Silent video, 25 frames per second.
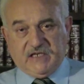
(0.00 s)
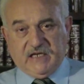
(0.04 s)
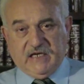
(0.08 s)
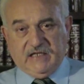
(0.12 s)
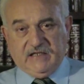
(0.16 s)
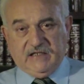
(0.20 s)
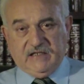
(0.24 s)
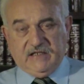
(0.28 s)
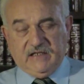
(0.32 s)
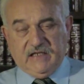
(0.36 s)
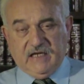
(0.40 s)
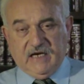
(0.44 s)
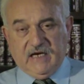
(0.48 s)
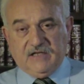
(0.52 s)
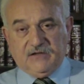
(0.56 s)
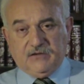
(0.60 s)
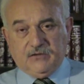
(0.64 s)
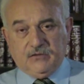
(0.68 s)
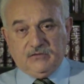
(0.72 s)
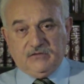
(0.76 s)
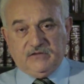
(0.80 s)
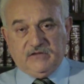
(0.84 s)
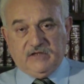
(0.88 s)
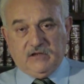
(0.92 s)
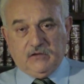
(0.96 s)

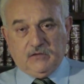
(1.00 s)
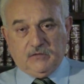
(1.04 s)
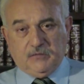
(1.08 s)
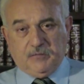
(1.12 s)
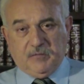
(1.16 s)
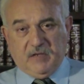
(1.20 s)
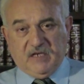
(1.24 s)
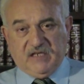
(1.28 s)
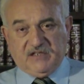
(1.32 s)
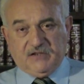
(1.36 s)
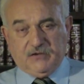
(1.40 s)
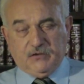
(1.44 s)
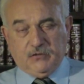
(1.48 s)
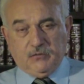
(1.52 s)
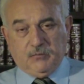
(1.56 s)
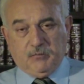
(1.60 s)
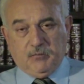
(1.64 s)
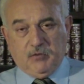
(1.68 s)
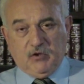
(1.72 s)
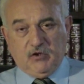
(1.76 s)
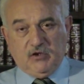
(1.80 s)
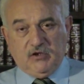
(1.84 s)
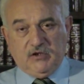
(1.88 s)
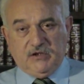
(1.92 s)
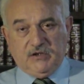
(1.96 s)
candidatos, de los partidos
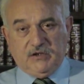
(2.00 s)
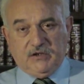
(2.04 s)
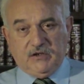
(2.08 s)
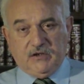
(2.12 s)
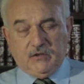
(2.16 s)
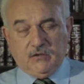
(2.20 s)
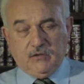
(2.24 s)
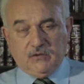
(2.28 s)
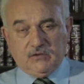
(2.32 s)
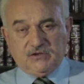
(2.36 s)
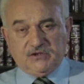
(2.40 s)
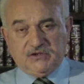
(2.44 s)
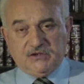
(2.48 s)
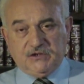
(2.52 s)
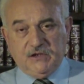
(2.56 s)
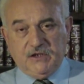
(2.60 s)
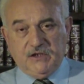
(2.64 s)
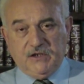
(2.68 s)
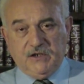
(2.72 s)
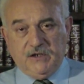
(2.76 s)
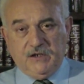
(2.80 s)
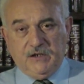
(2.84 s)
políticos,